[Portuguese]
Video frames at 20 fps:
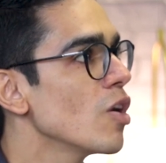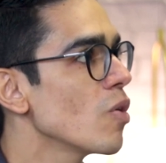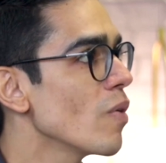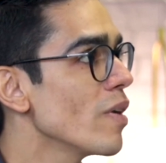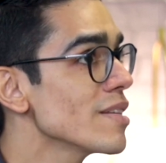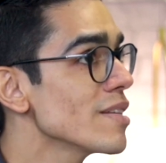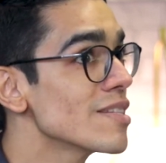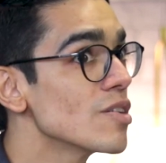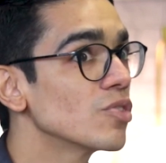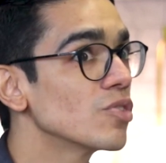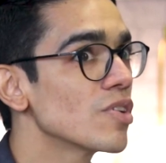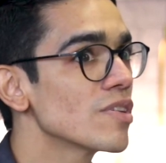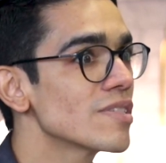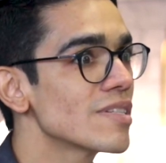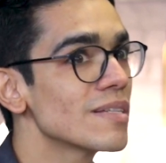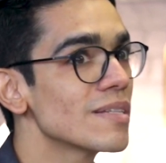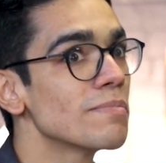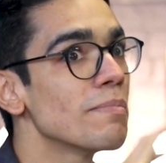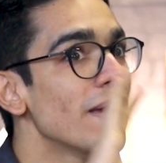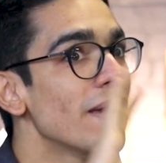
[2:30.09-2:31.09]
Quais são
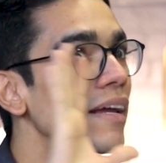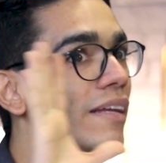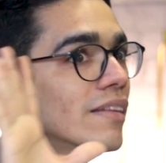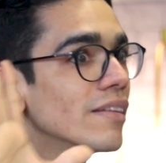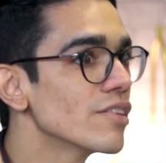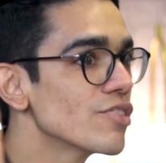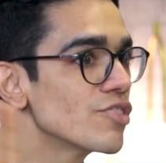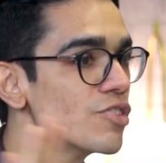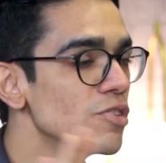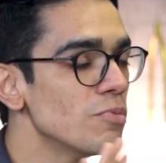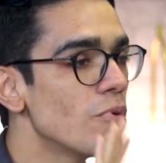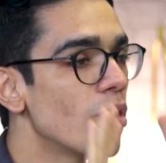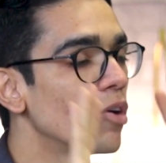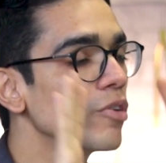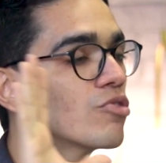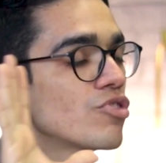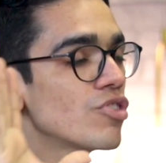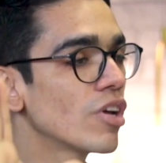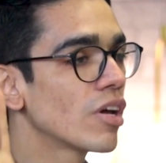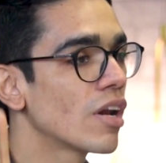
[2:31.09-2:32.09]
nossas metas, de
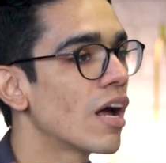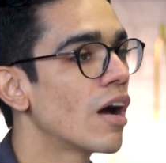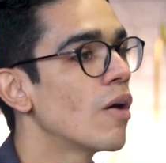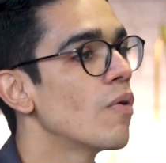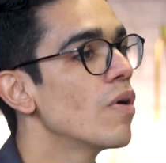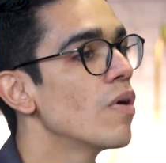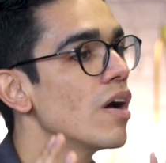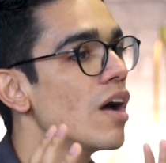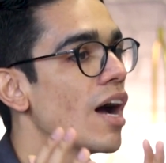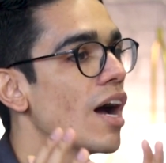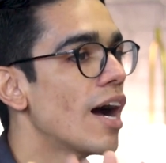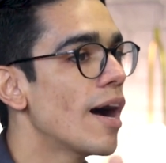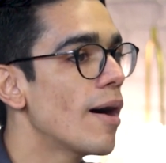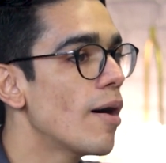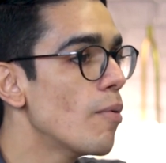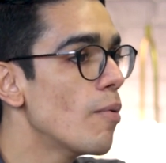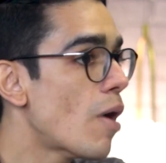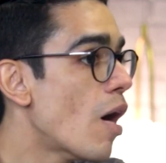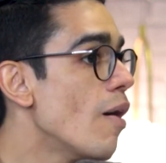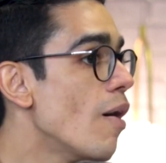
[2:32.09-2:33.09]
modo geral,
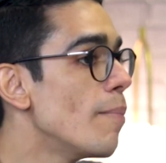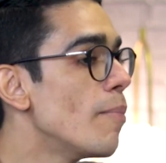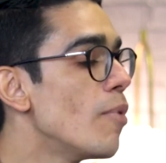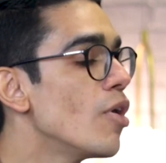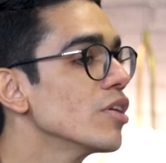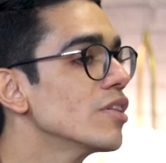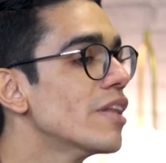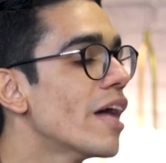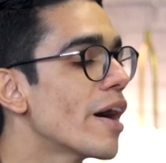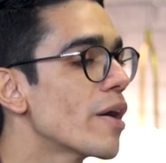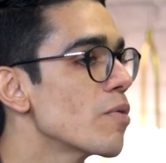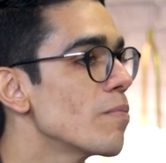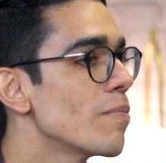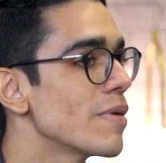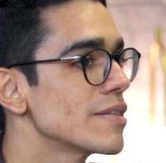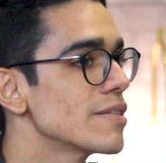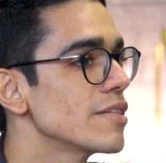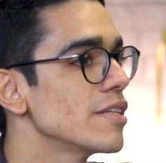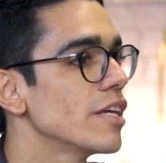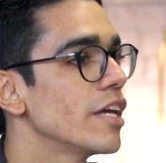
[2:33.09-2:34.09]
ao, ao, abordar um
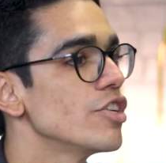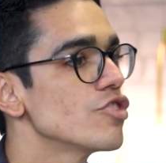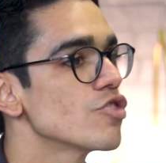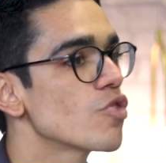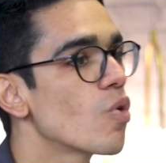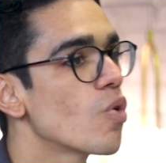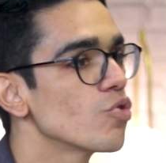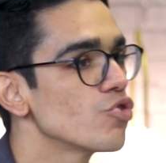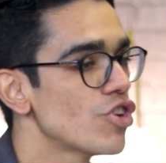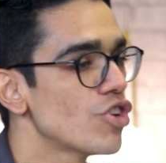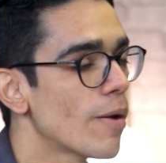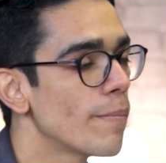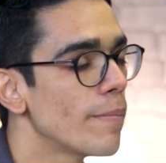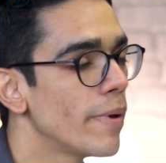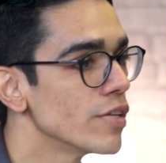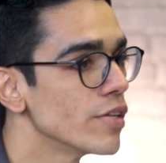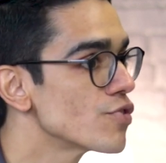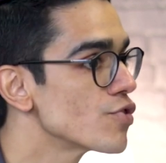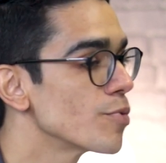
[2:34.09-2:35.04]
paciente com diabetes